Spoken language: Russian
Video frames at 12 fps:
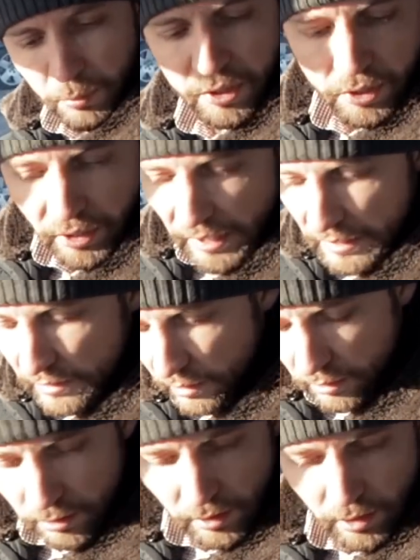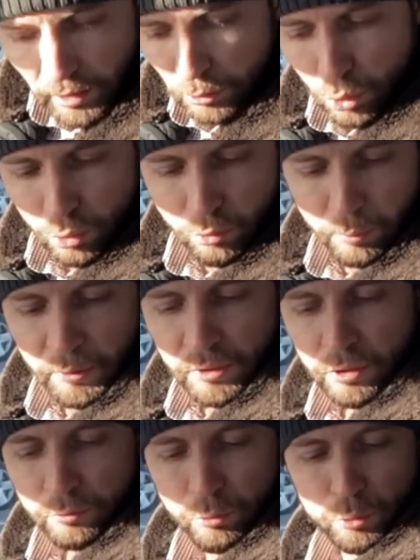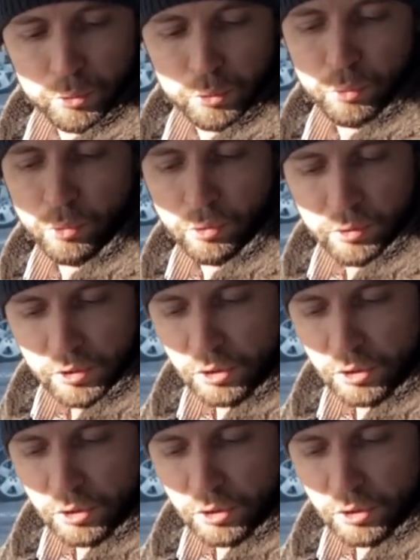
мини-кресло, которое выполняет функцию